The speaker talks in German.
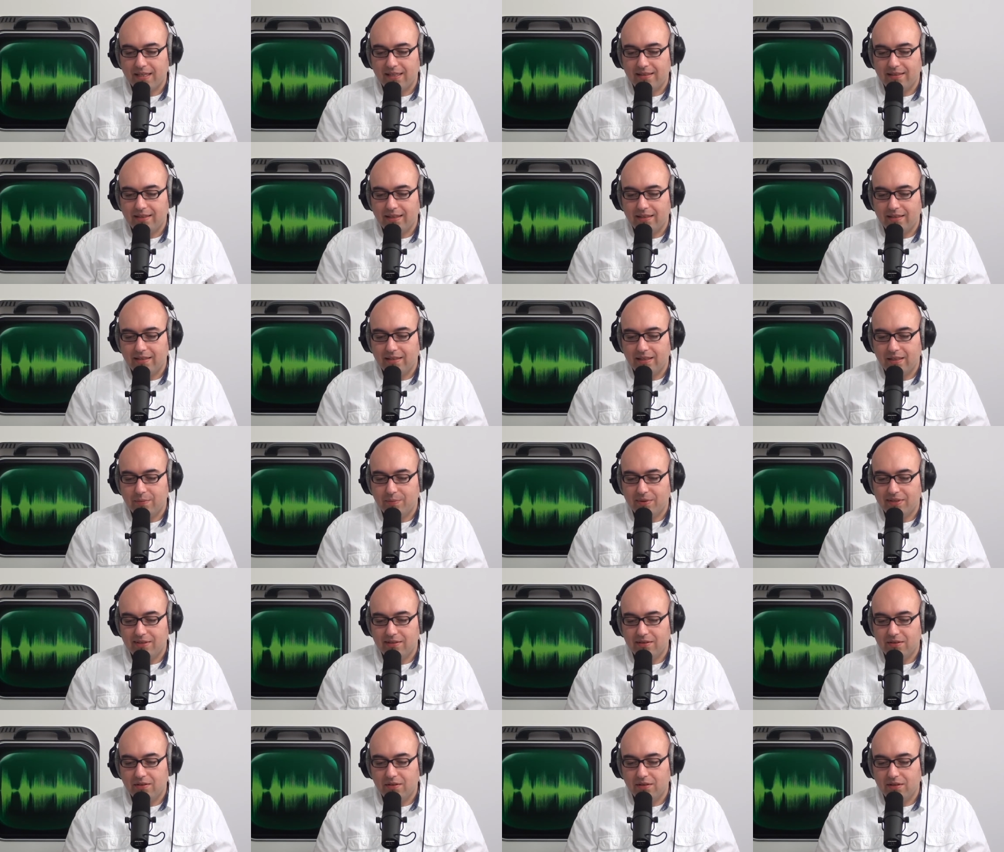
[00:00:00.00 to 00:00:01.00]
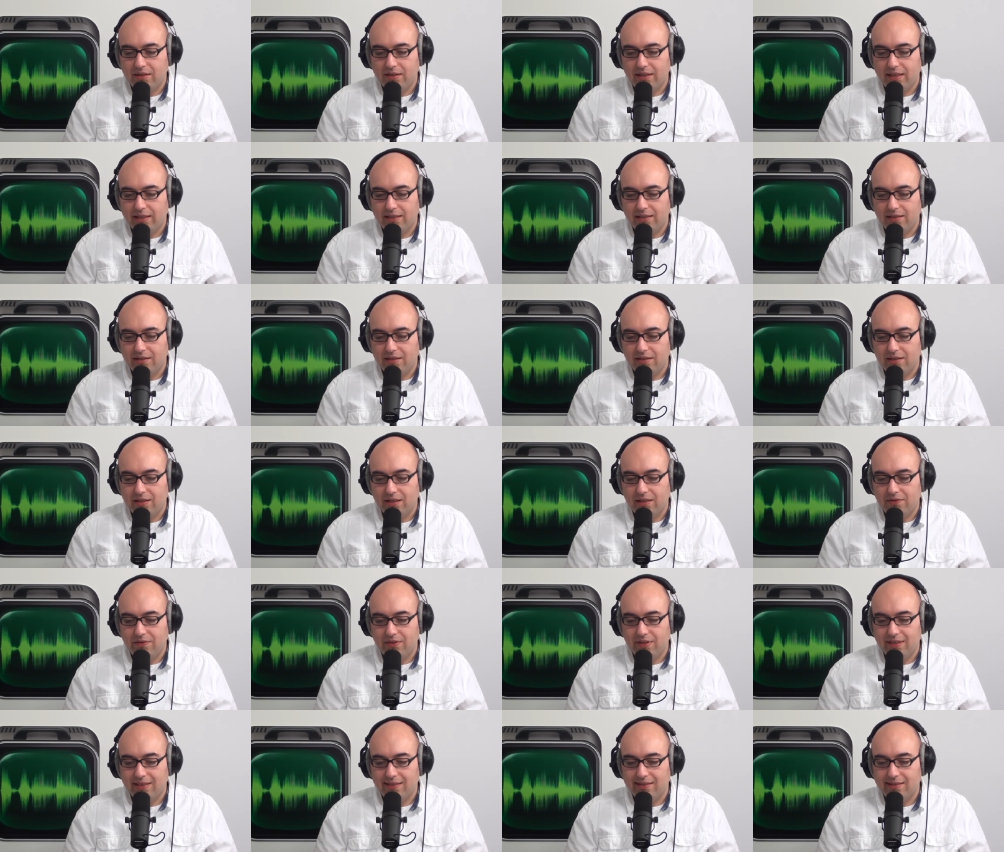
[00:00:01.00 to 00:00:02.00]
dann gibt es noch die
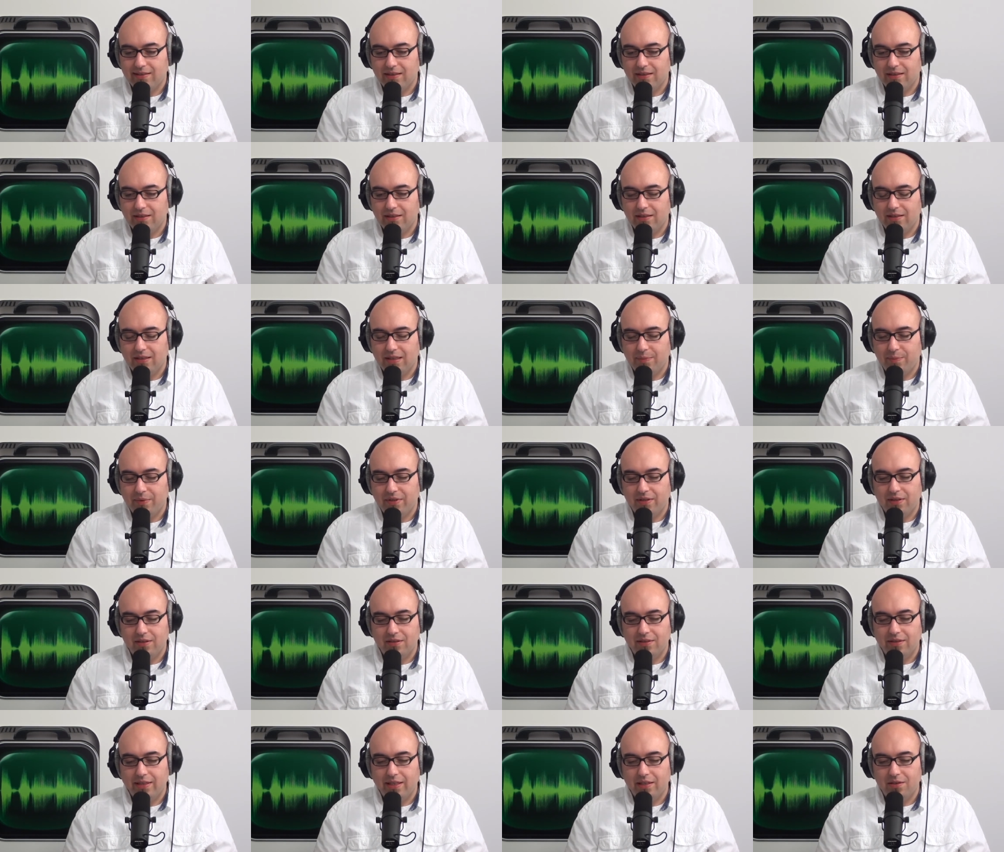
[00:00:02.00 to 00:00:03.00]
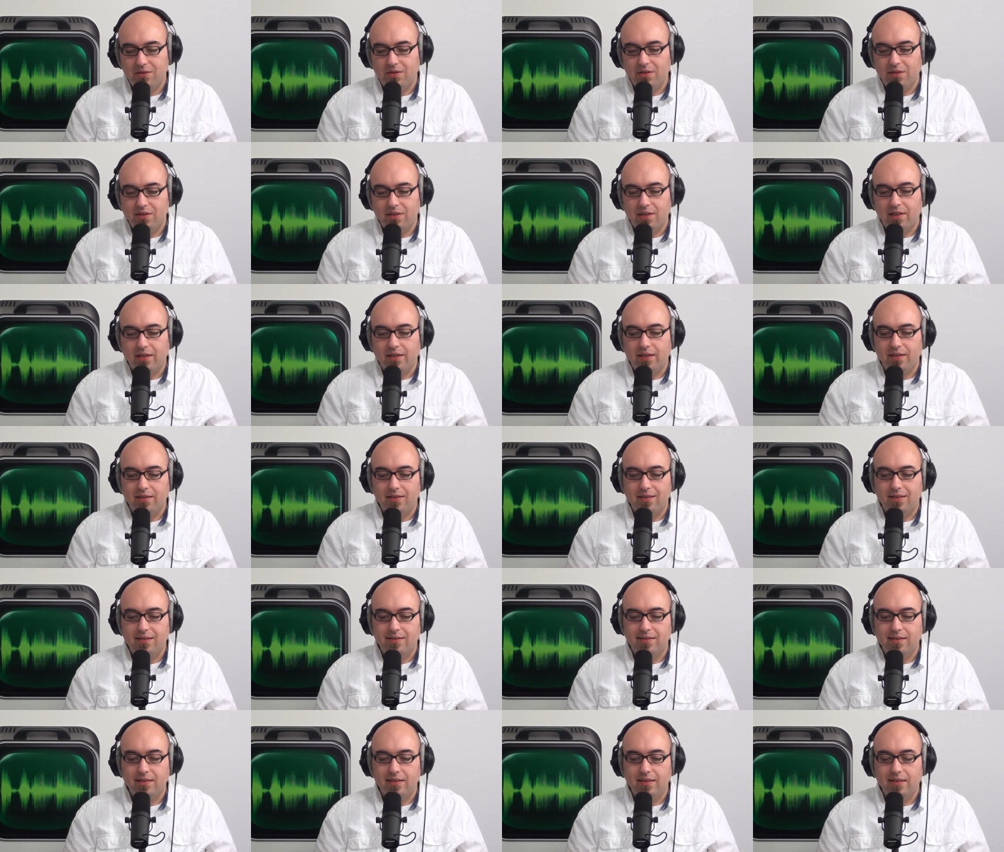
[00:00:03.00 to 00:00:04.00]
Alternative, dass äh, ich habe mal irgendeinen Android-Client
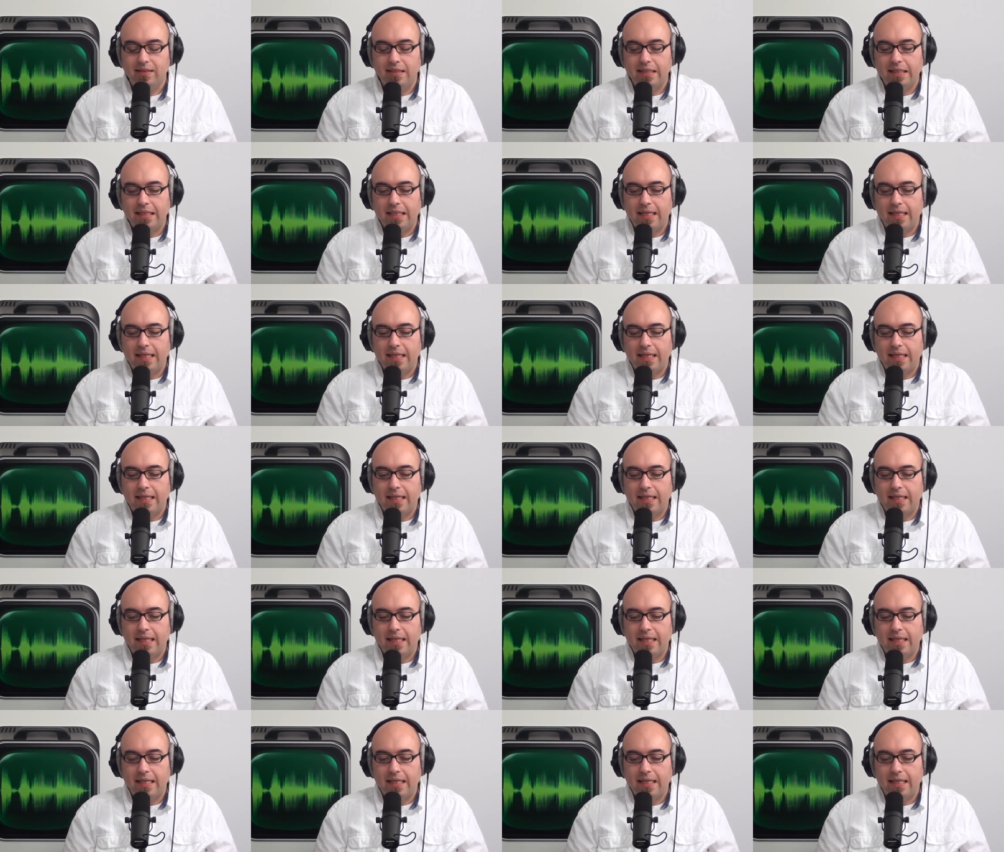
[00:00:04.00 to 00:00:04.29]
gesehen,